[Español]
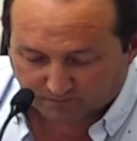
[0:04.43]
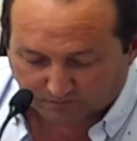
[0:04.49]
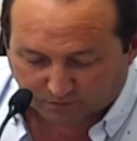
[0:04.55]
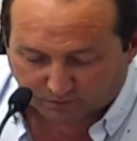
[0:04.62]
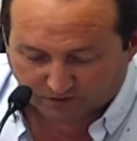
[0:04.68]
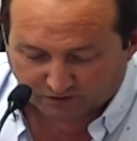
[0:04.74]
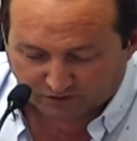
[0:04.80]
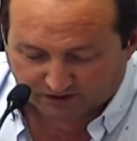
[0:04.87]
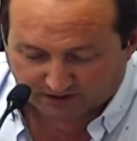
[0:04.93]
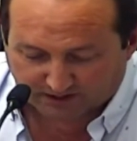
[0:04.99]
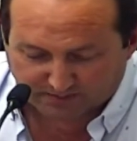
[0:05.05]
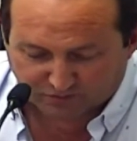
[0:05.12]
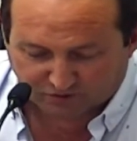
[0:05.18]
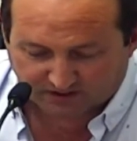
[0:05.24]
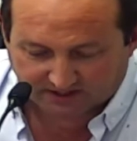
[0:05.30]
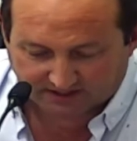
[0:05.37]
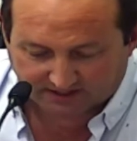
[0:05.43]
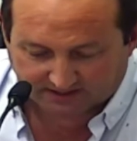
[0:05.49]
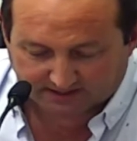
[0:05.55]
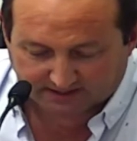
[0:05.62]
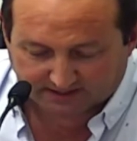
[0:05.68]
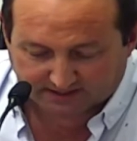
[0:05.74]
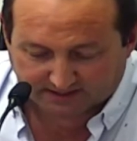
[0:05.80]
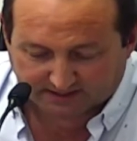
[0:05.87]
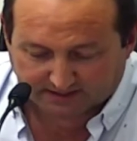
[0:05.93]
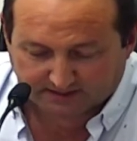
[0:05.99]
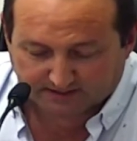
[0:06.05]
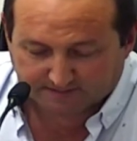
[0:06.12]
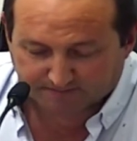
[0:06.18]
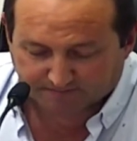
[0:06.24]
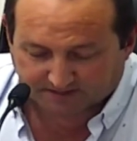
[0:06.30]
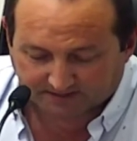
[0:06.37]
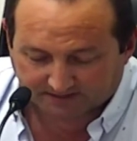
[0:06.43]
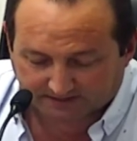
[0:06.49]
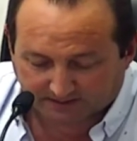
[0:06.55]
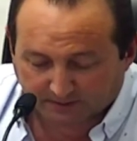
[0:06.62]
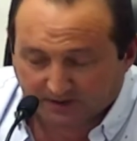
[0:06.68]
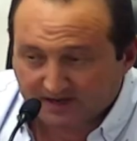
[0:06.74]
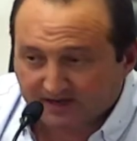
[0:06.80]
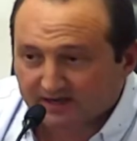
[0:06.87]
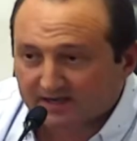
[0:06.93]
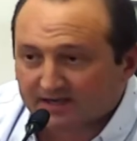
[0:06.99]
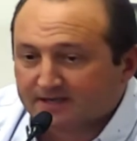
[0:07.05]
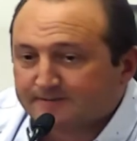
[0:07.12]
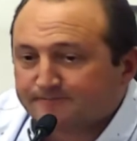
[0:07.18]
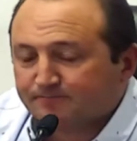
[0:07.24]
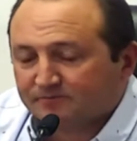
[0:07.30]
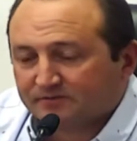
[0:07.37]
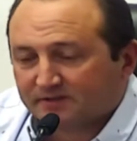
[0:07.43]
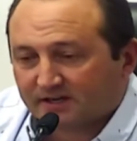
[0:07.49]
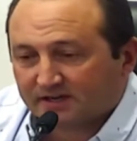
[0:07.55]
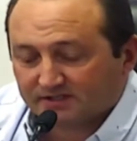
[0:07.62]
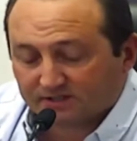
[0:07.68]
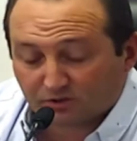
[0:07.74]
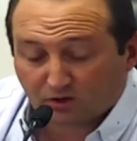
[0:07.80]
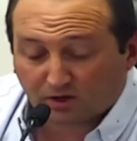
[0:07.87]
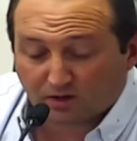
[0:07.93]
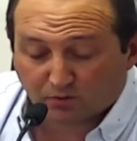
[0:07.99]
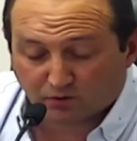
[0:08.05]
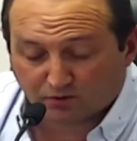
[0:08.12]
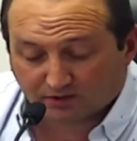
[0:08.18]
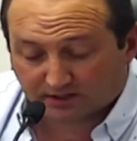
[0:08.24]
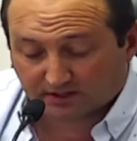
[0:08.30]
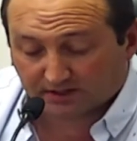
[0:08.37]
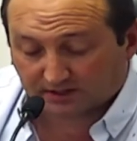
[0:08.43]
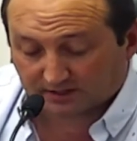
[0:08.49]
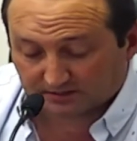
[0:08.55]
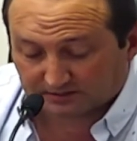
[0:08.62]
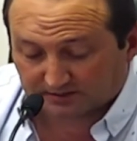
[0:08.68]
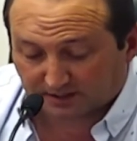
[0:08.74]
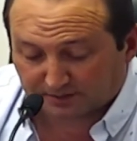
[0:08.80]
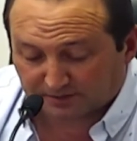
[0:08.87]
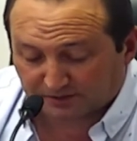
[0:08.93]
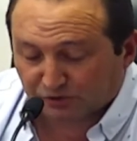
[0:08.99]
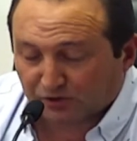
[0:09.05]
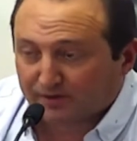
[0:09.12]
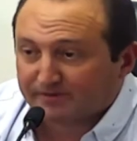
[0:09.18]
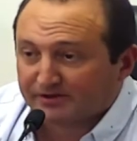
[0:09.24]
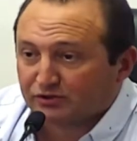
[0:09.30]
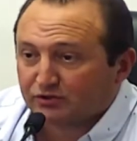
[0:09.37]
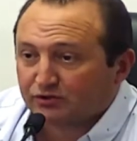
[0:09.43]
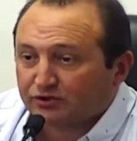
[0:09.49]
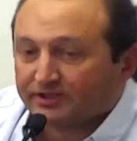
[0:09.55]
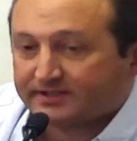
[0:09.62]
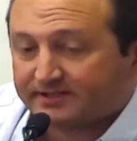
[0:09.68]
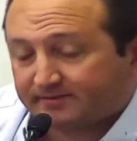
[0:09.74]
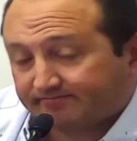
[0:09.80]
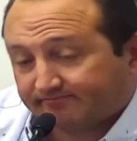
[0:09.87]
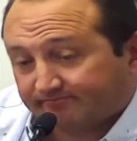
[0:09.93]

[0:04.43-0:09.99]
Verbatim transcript: cuando llegamos a esta, a esta banca trayendo la voz de, las personas mayores,